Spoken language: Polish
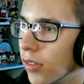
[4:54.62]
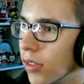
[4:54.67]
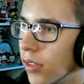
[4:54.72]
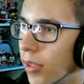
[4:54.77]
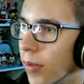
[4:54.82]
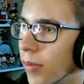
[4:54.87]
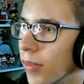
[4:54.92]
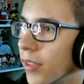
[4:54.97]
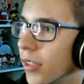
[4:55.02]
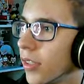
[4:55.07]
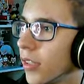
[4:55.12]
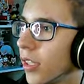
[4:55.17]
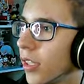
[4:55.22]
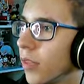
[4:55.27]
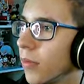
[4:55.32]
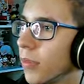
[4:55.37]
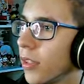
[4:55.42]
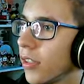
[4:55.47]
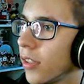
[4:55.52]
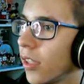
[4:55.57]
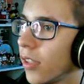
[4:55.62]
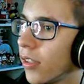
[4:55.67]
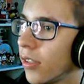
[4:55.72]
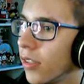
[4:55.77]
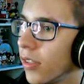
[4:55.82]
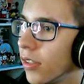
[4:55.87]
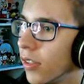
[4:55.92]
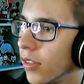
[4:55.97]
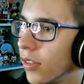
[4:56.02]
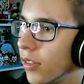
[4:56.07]
Mam też taką zasadę,
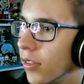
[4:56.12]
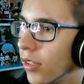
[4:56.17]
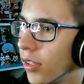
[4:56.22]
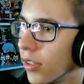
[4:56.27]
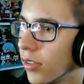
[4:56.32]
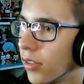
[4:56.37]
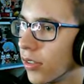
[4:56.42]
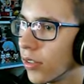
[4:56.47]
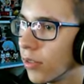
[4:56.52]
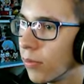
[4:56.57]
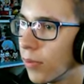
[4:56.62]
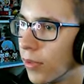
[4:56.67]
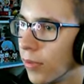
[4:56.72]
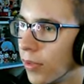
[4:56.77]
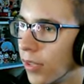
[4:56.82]
że nigdy nie chcę sobie